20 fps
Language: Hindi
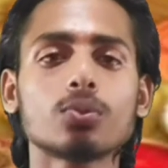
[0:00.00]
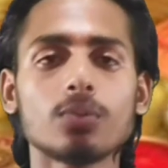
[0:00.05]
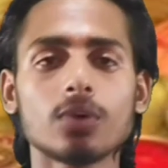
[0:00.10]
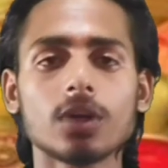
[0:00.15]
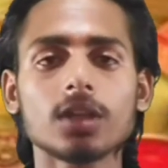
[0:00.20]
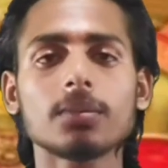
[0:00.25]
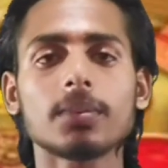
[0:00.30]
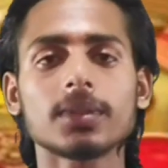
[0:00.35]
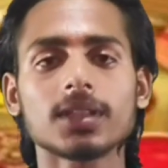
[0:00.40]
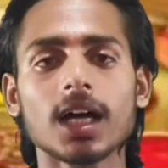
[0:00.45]

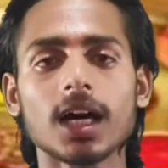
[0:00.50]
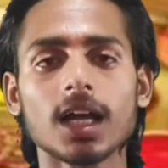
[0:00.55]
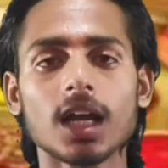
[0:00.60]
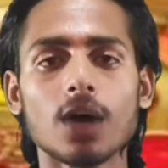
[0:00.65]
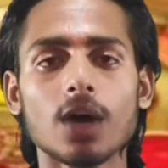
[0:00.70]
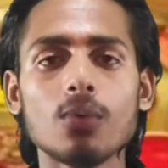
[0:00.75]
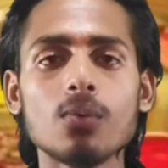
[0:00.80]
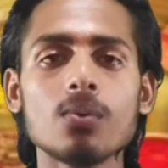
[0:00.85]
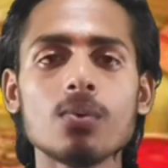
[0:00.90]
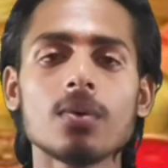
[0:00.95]
सुमूरत बता
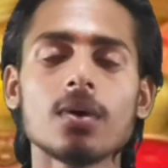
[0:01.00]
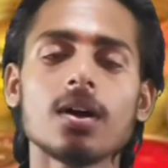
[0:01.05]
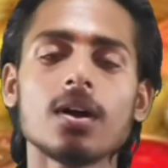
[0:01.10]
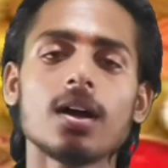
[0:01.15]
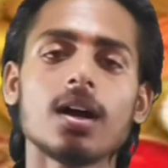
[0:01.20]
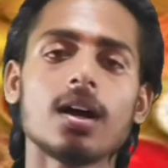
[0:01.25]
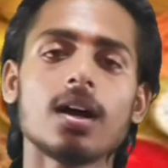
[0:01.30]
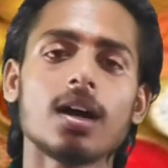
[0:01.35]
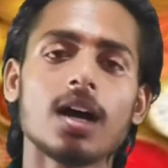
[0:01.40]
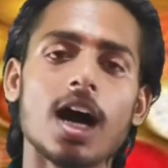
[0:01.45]
रहा
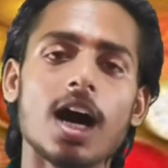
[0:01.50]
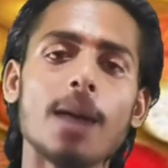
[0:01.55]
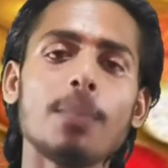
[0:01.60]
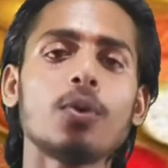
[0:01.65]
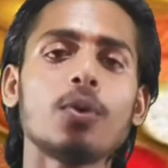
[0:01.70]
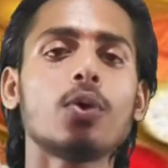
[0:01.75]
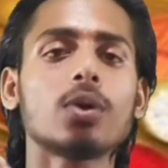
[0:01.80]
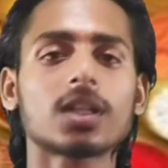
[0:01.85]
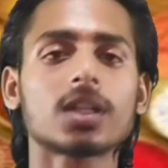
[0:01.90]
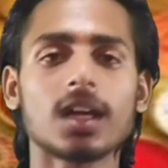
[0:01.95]
हूँ
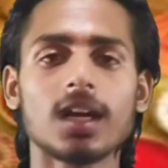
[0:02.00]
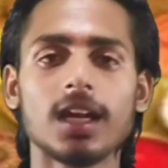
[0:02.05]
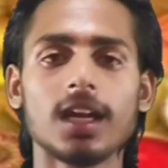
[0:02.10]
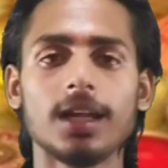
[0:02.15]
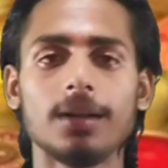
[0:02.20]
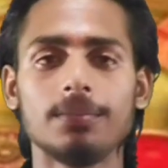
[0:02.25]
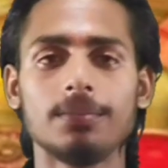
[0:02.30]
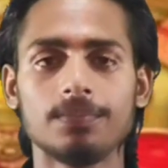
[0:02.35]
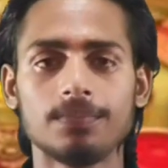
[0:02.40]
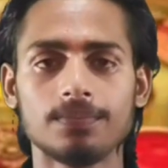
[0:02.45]
आप नोट कर
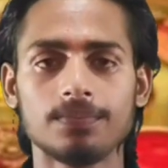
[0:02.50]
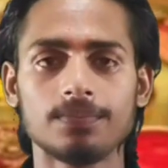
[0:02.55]
लें